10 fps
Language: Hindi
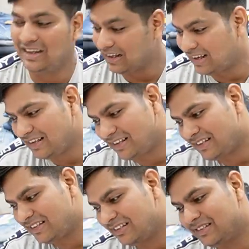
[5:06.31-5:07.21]
भैया इतने
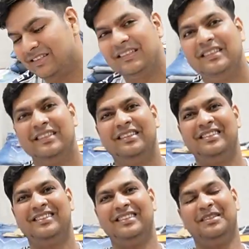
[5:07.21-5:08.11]
सारे गिफ्ट वगैरह दे
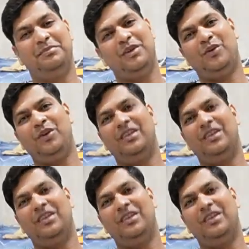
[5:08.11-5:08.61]
रहे हो इतने बड़े